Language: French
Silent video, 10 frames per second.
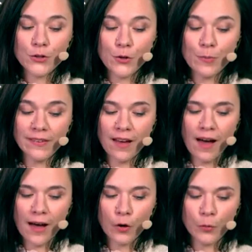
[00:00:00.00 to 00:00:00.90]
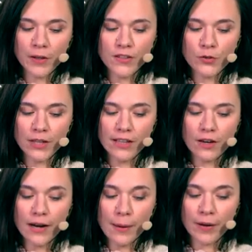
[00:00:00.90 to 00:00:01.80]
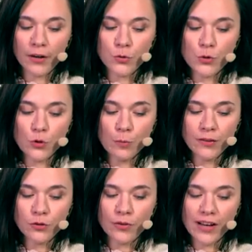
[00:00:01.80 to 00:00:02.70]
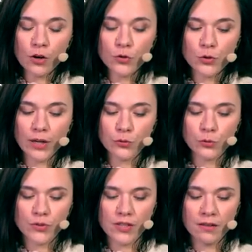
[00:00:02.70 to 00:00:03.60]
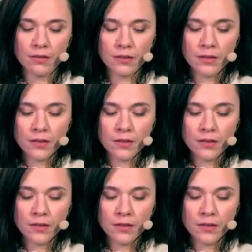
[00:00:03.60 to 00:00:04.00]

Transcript: Semaine 1, reprise de l'école après une semaine de vacances de la Toussaint.